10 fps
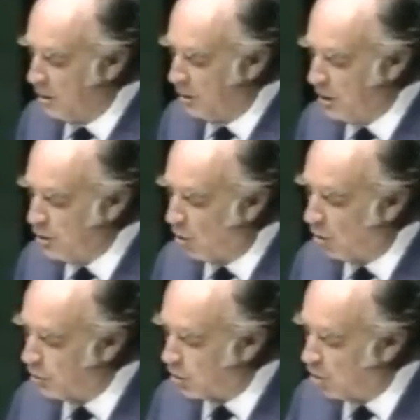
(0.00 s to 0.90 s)
Dicho
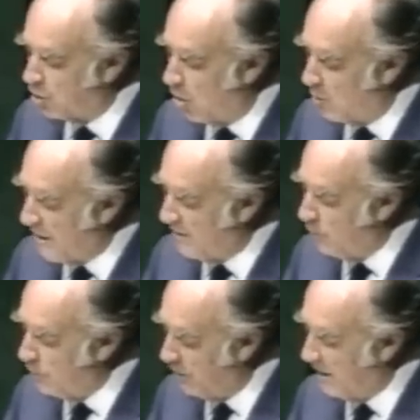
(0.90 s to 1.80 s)
control solo puede
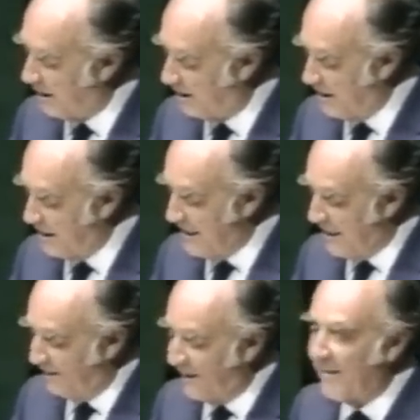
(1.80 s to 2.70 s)
funcionar,
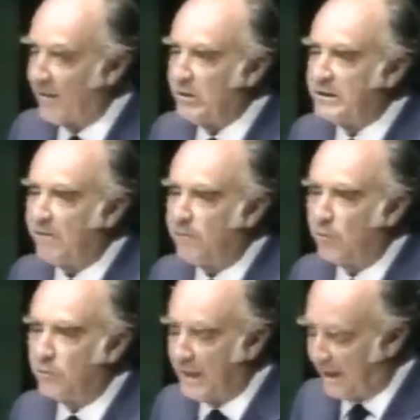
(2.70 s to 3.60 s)
dada nuestra
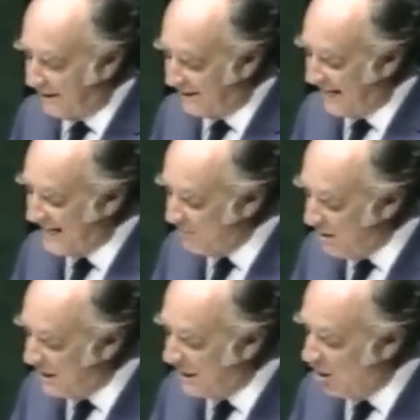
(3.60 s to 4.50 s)
frontera de
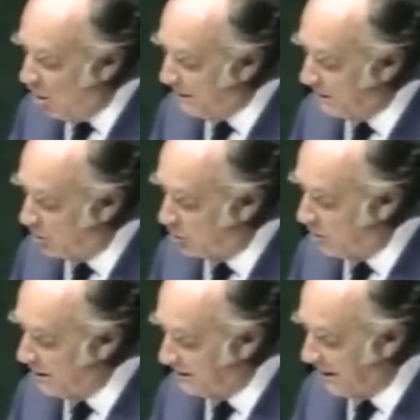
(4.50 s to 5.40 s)
3.000 kilómetros
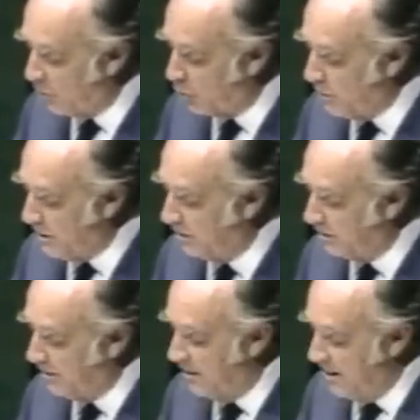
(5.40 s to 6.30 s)
con Estados
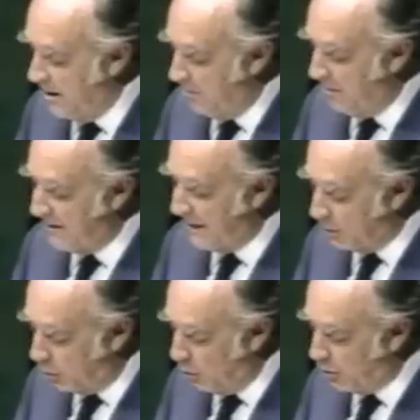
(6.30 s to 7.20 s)
Unidos,
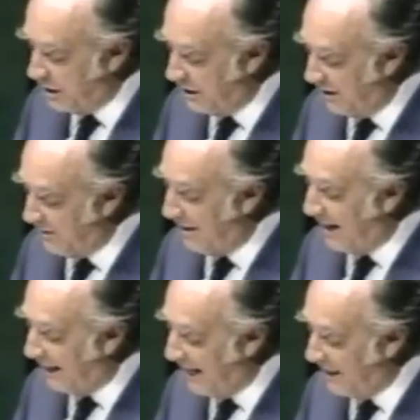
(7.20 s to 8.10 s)
mediante un sistema
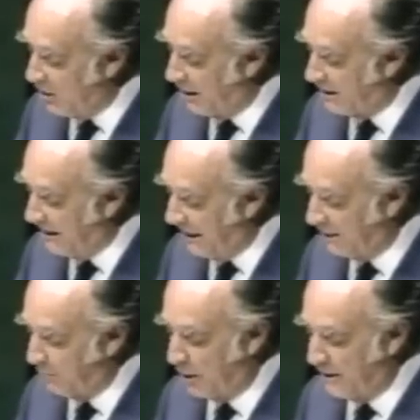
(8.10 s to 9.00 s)
bancario que siga
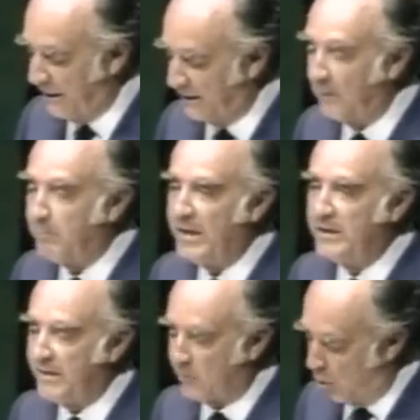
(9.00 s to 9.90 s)
las políticas del
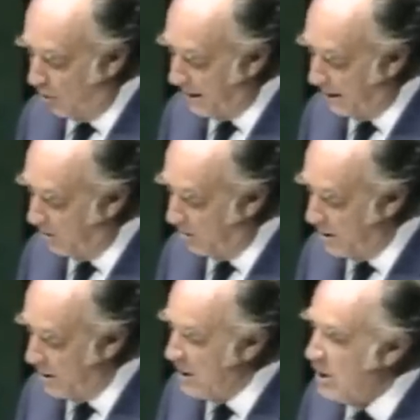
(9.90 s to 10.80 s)
país y de su gobierno,
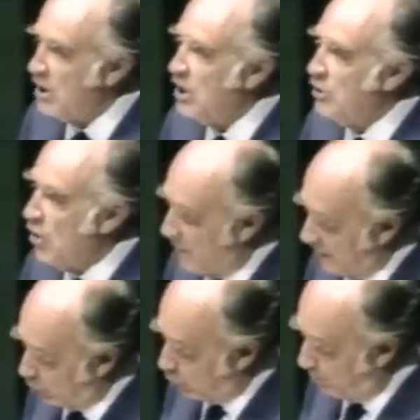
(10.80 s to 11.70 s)
y no
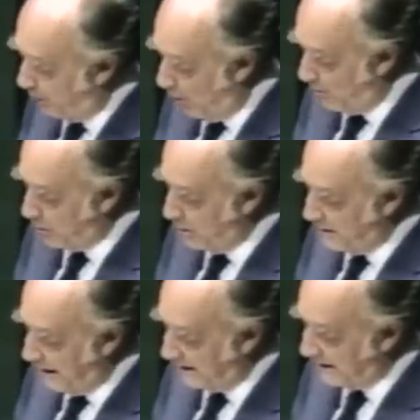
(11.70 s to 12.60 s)
de sus propios
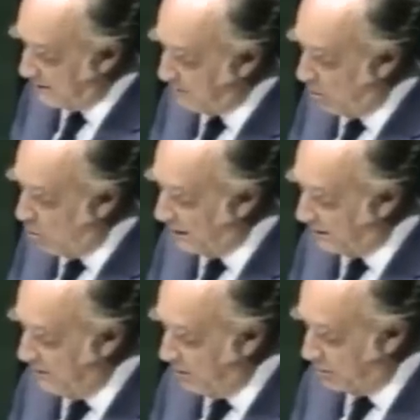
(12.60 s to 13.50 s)
intereses
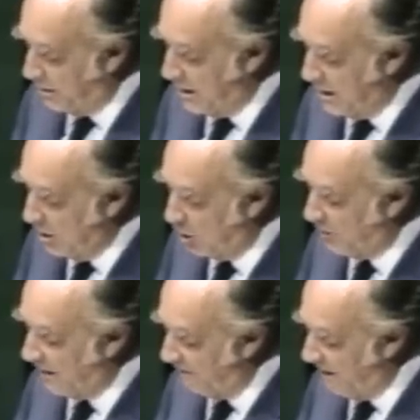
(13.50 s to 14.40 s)
especulativos y los
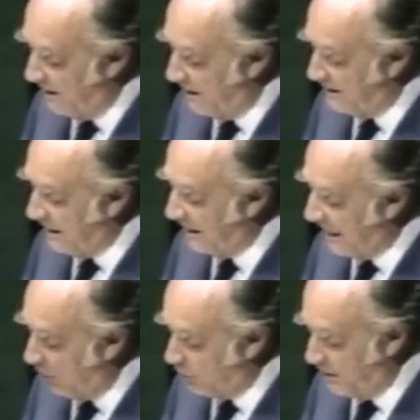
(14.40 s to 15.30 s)
vaivenes del
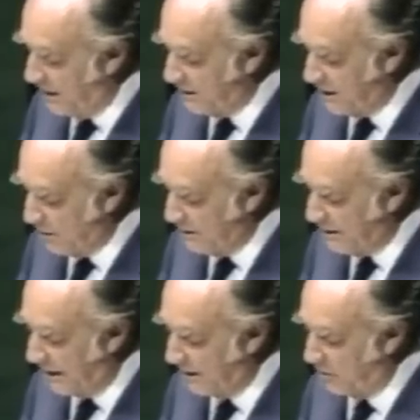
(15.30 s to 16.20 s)
caos financiero
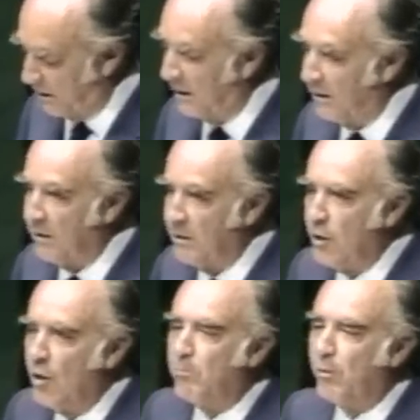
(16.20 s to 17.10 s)
internacional.
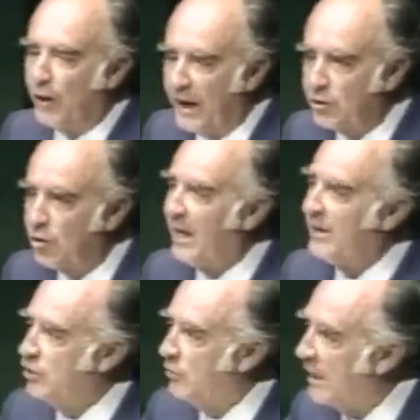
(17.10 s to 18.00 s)
Por eso
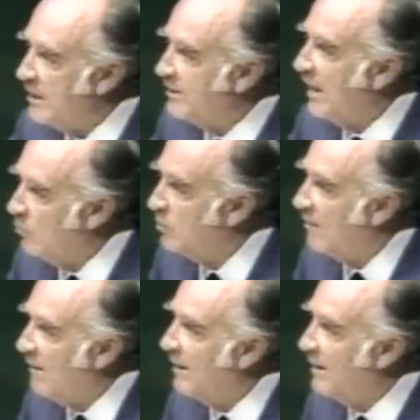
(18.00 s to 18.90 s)
nacionalizamos
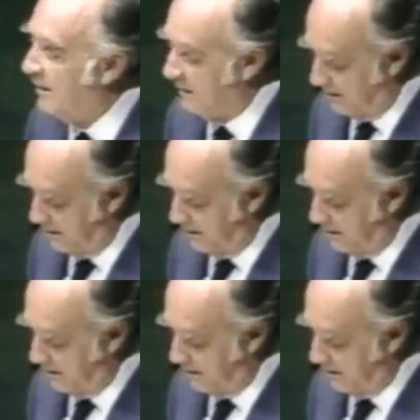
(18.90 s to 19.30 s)
la banca.